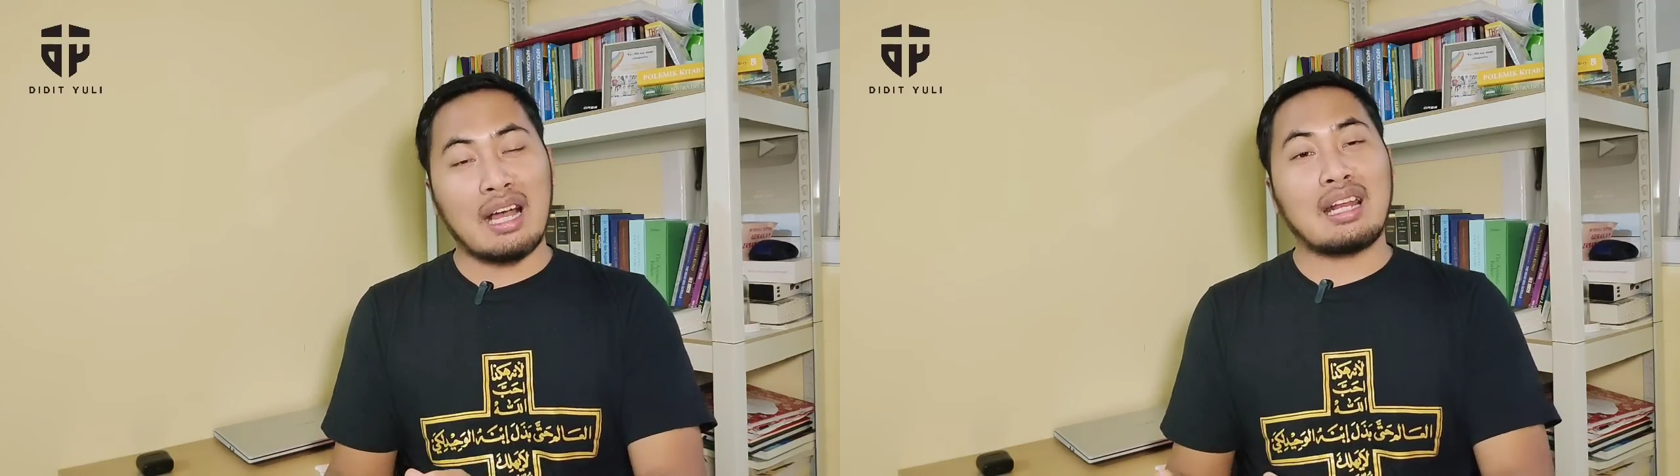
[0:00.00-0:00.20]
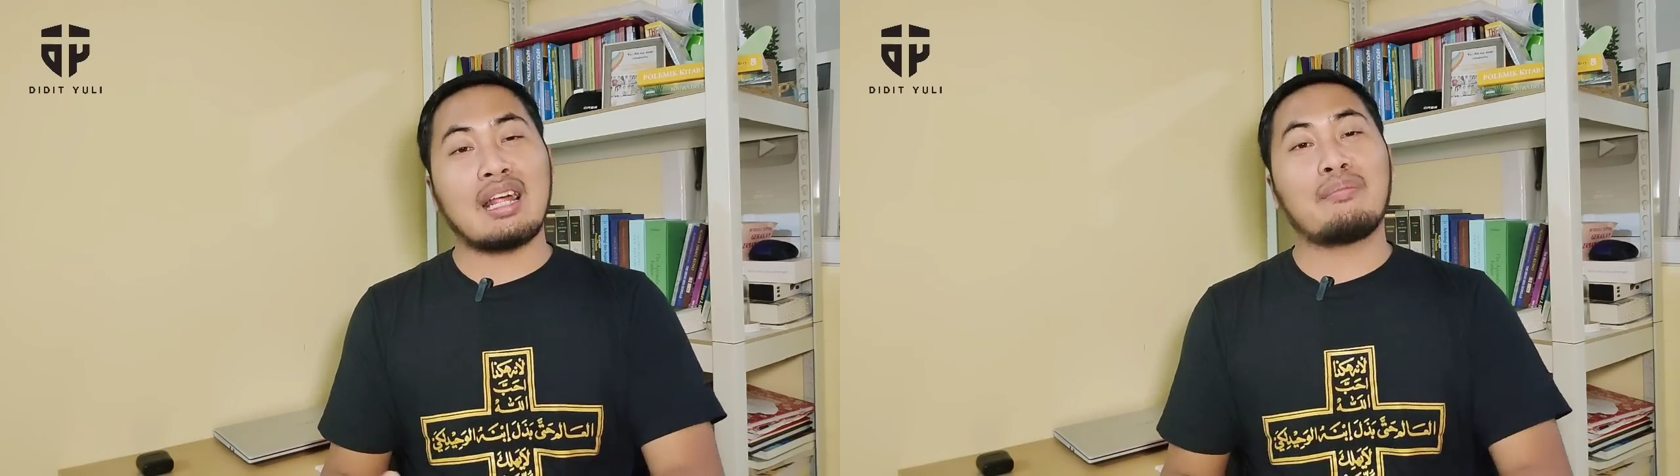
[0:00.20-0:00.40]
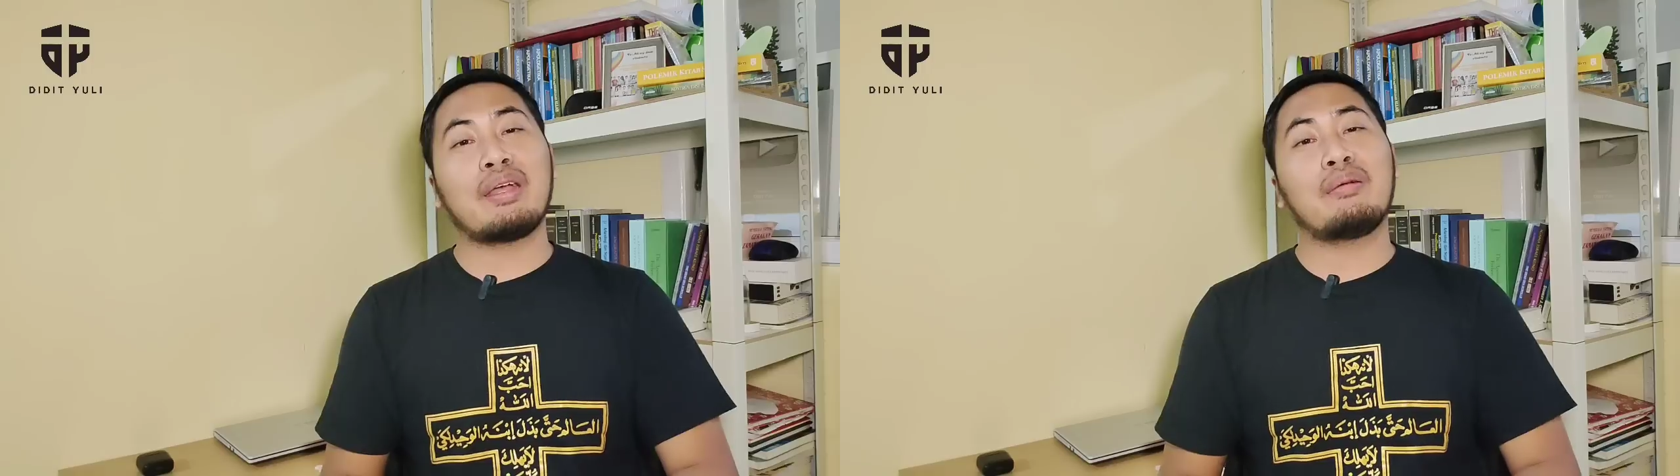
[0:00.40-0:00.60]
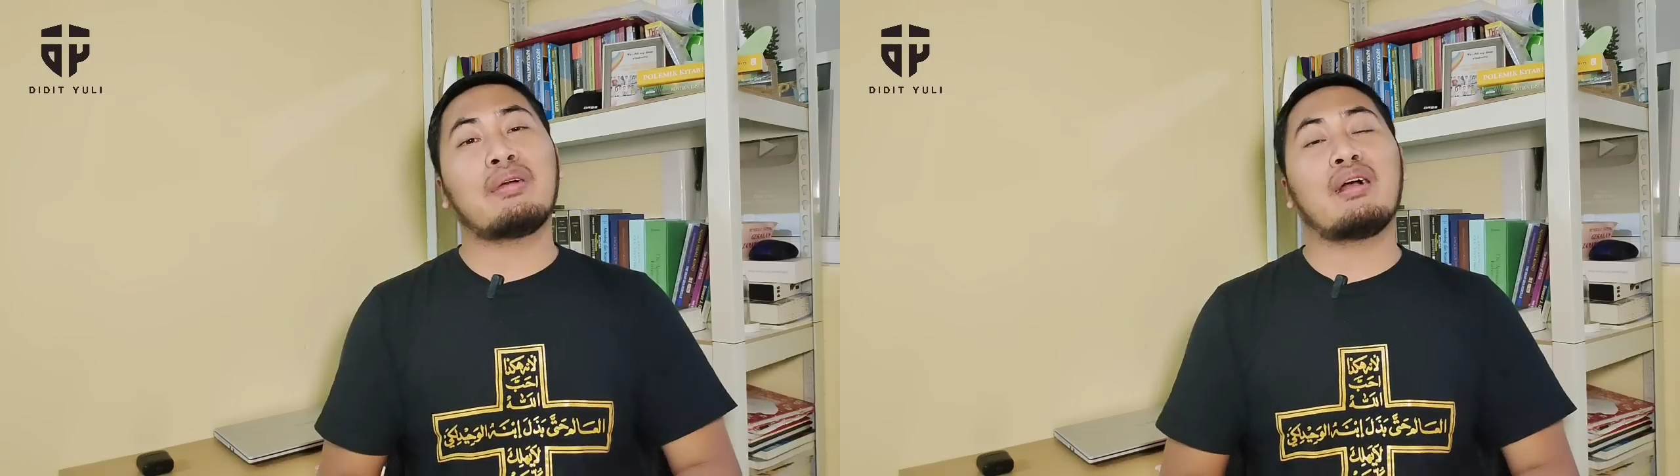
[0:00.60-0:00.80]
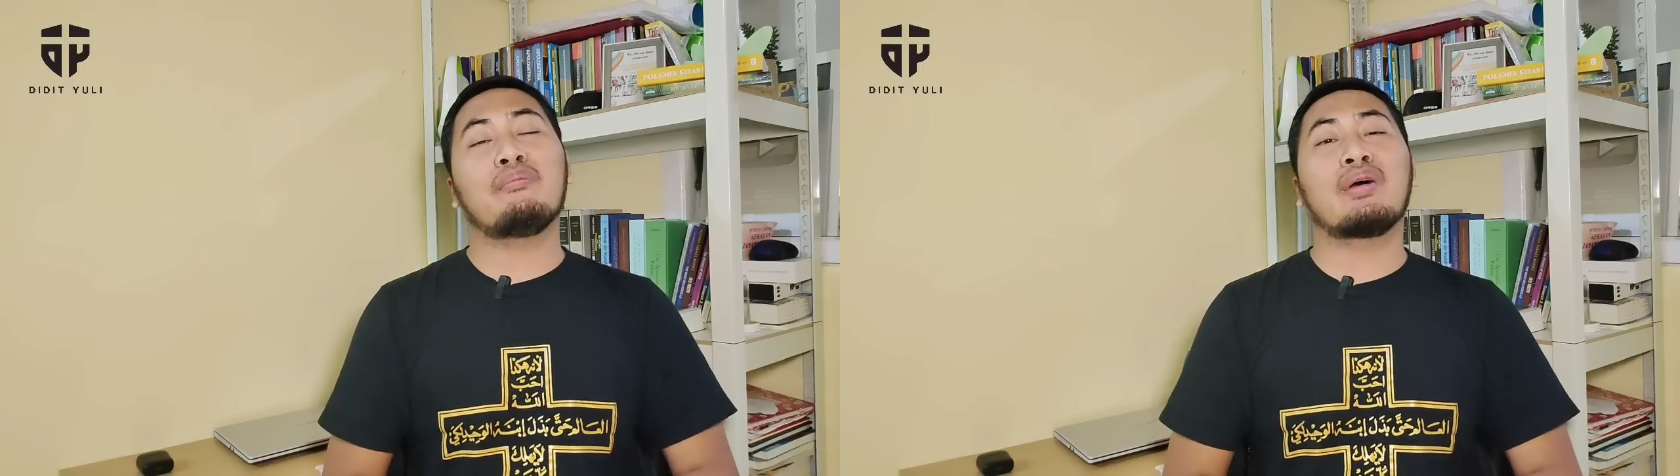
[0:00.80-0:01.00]
Karena
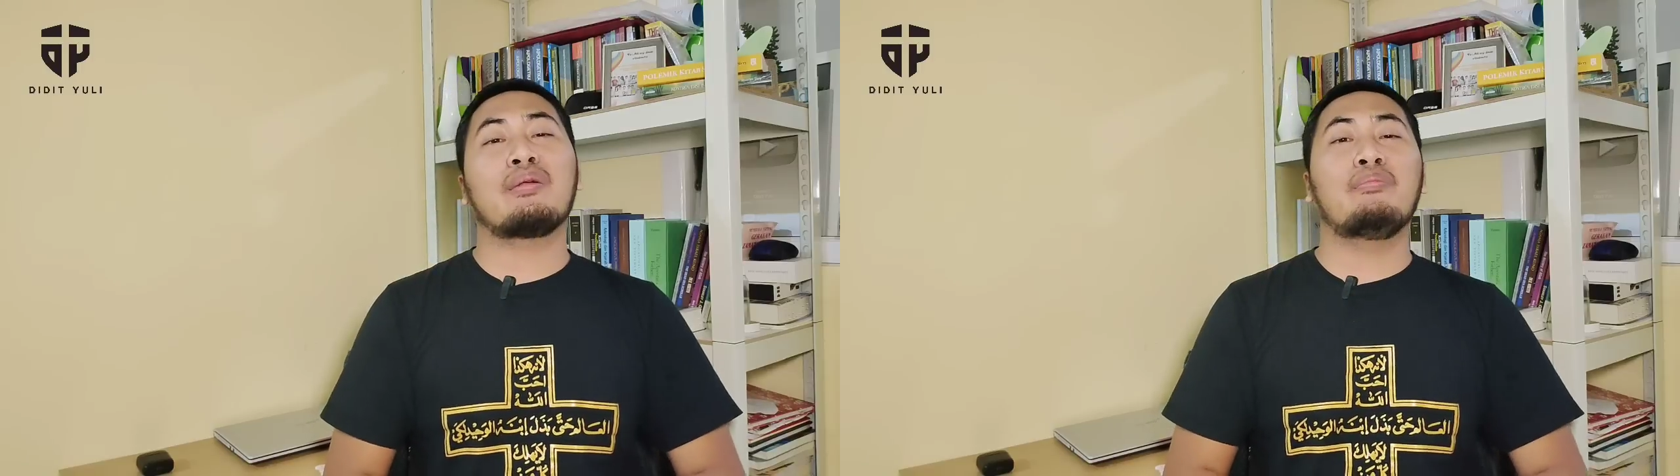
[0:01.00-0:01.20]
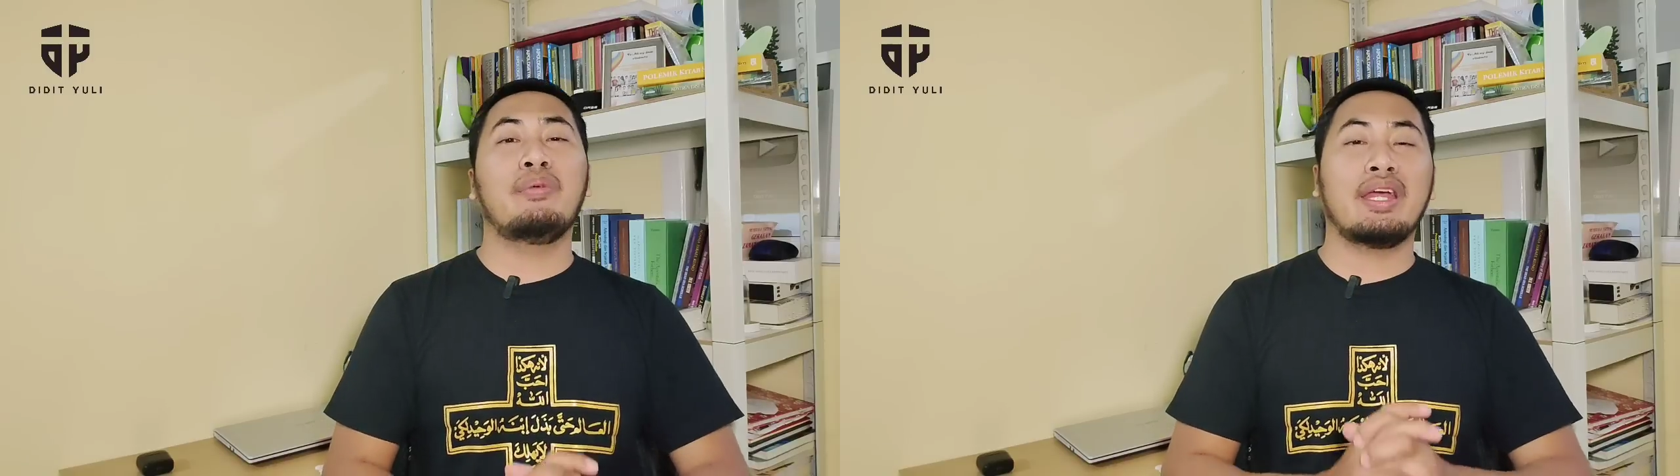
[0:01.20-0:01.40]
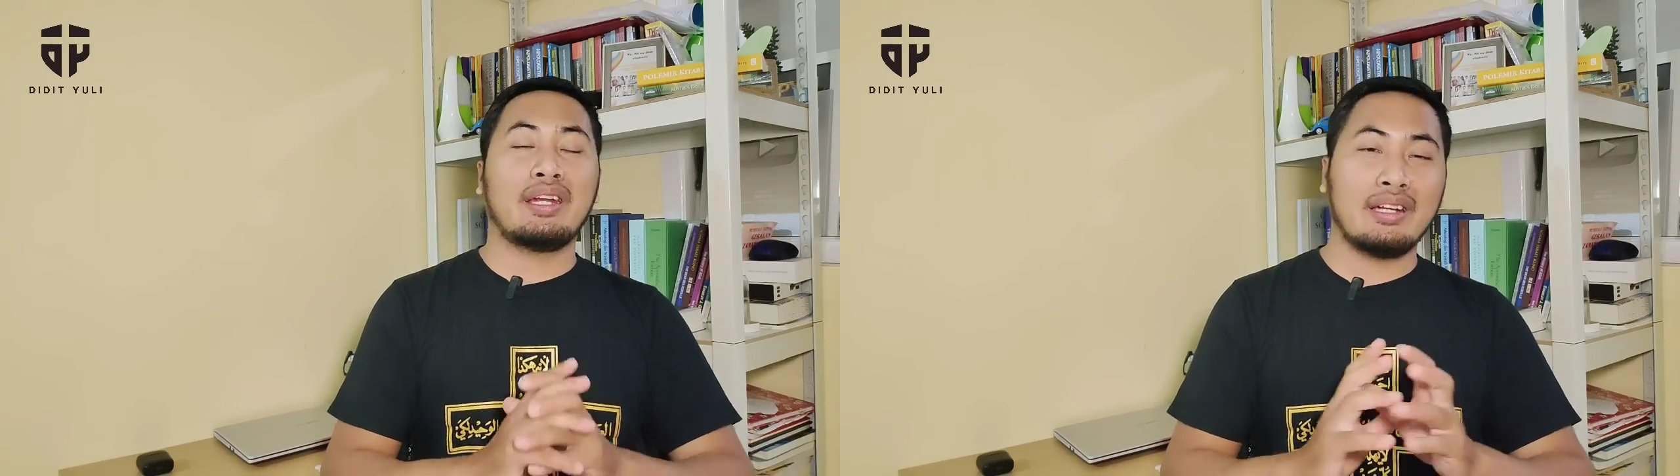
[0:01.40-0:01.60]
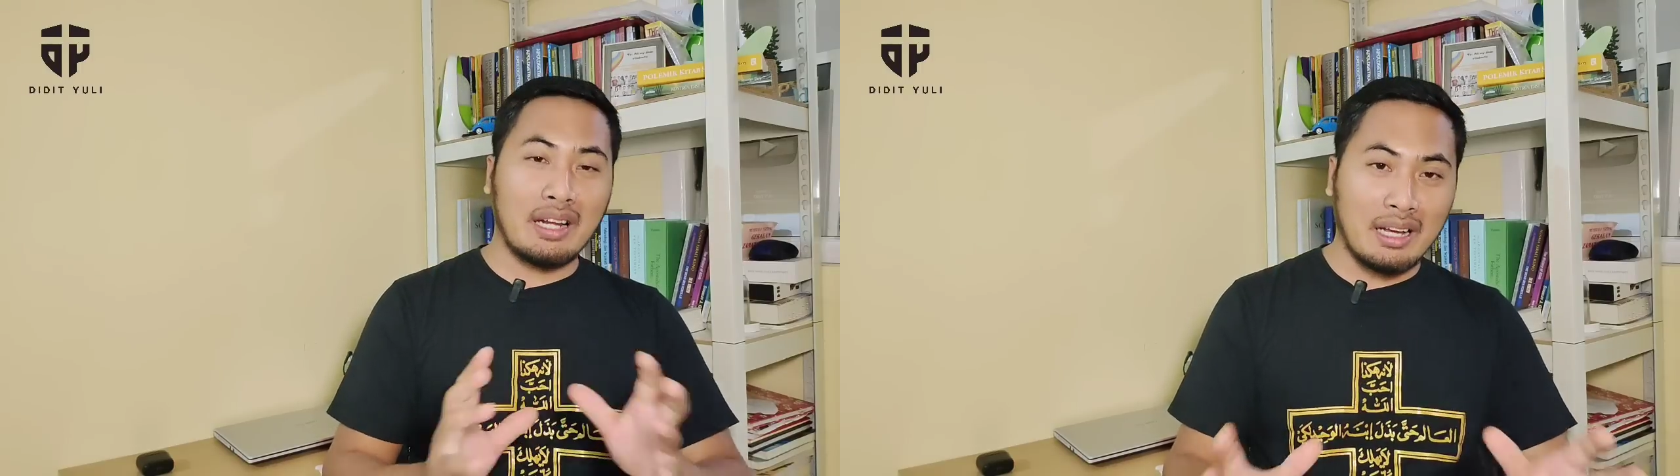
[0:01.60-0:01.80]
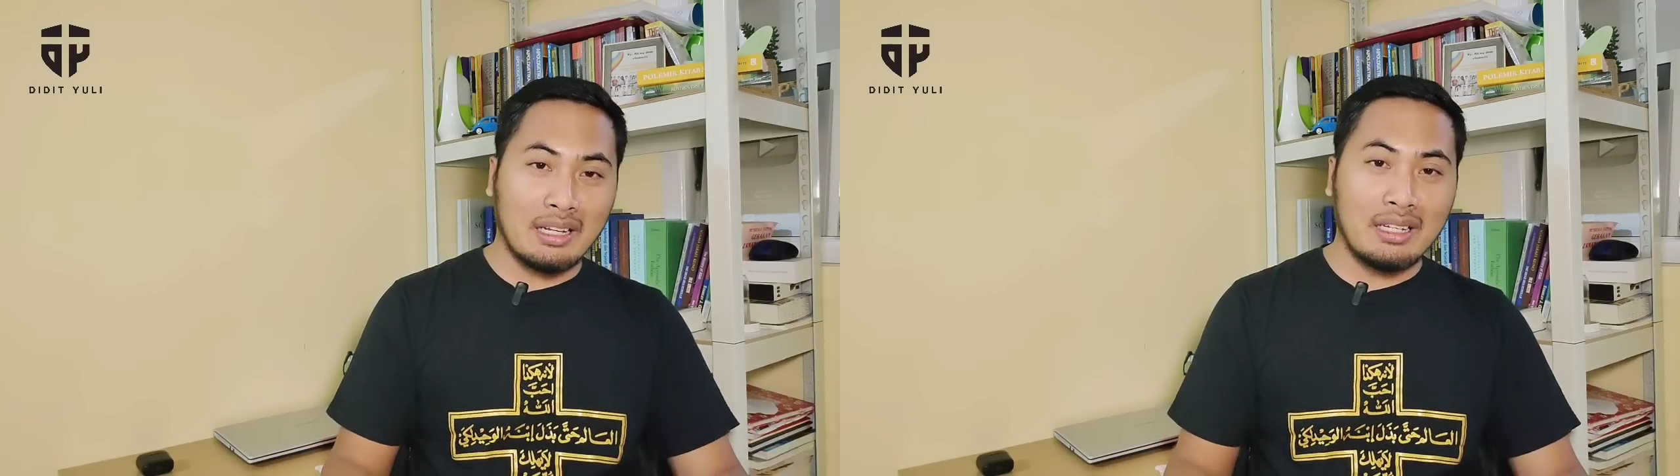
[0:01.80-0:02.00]
memang
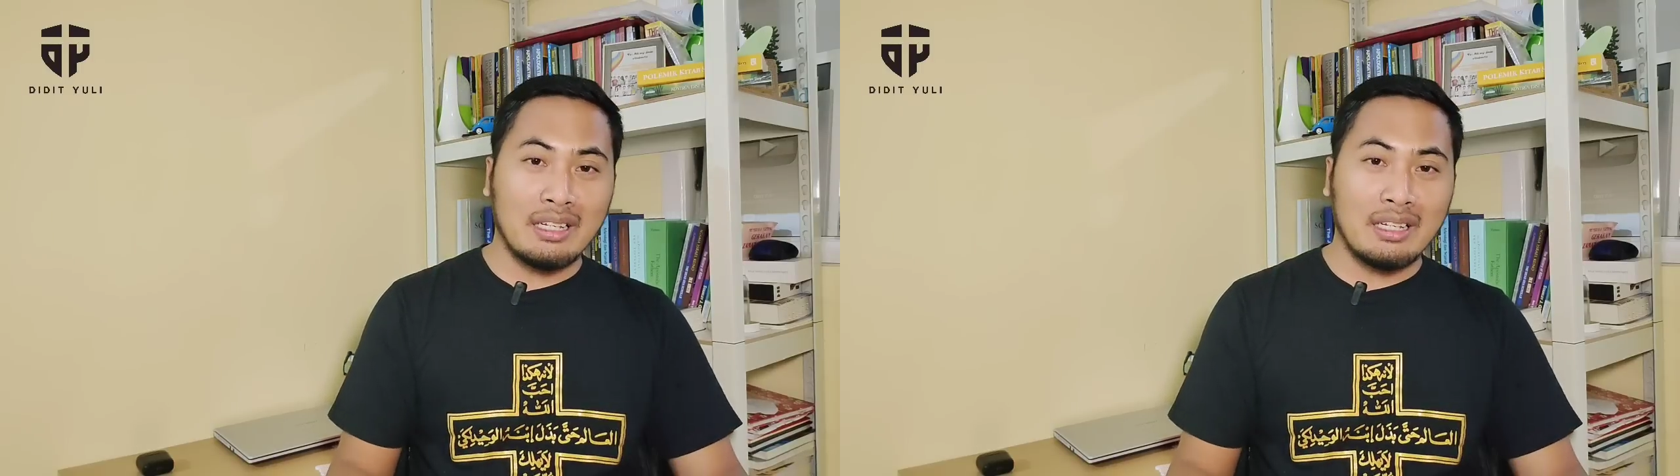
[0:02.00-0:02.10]
berbeda.